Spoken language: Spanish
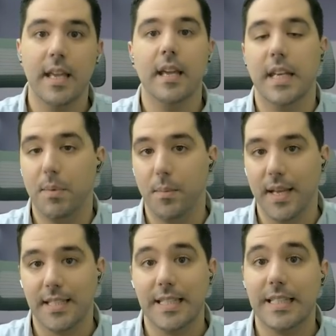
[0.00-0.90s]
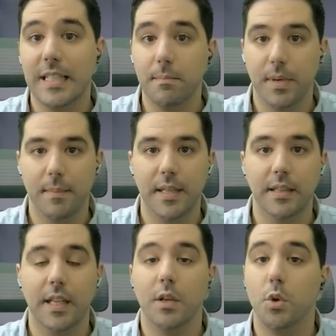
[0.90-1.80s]
Nepomniachi
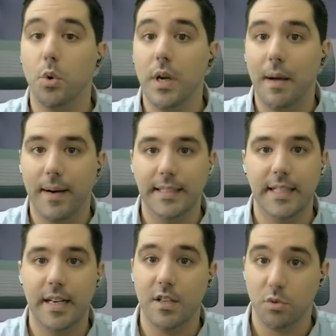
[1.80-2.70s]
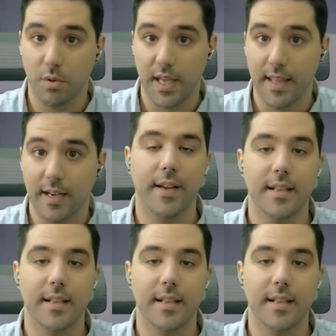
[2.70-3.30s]
simplemente no la va a tener estudiada.